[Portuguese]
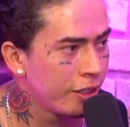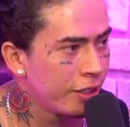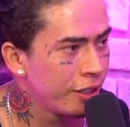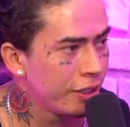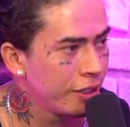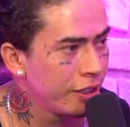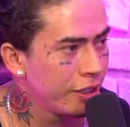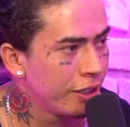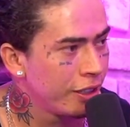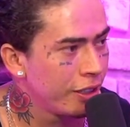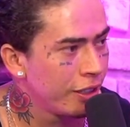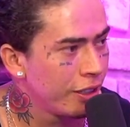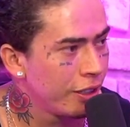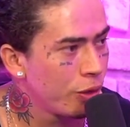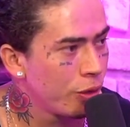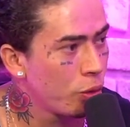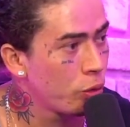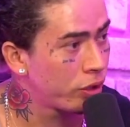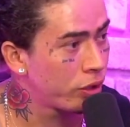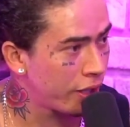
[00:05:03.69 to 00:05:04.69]
Acho que é.
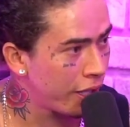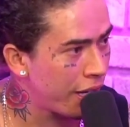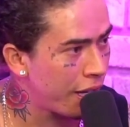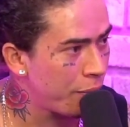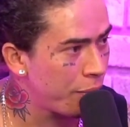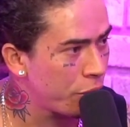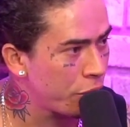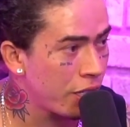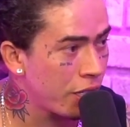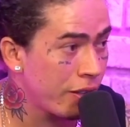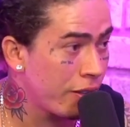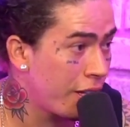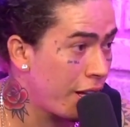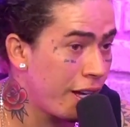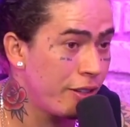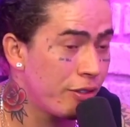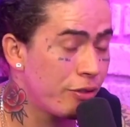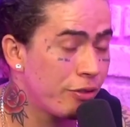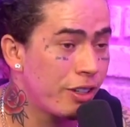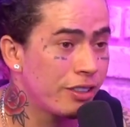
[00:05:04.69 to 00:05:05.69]
O término já
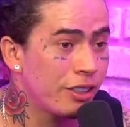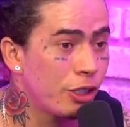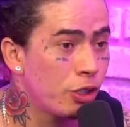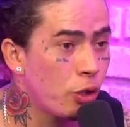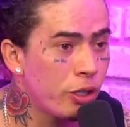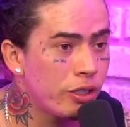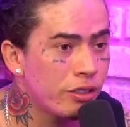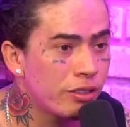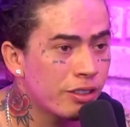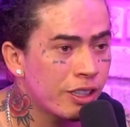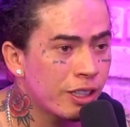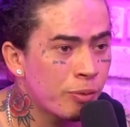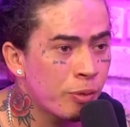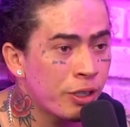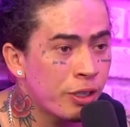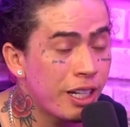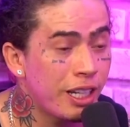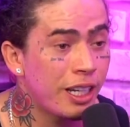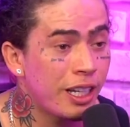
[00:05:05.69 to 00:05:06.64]
tá indo fazer dois anos, mas uhum.